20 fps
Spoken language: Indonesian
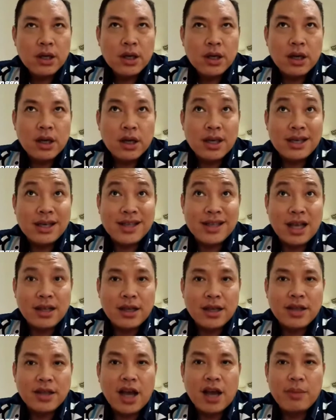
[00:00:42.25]
Eh,
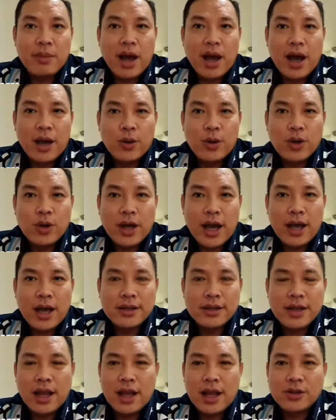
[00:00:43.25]
kisahnya sangat
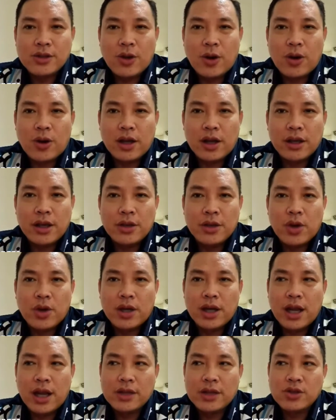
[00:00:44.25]
mengharukan. Salah seorangnya itu
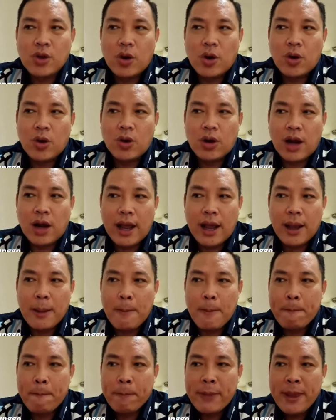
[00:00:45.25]
adalah seorang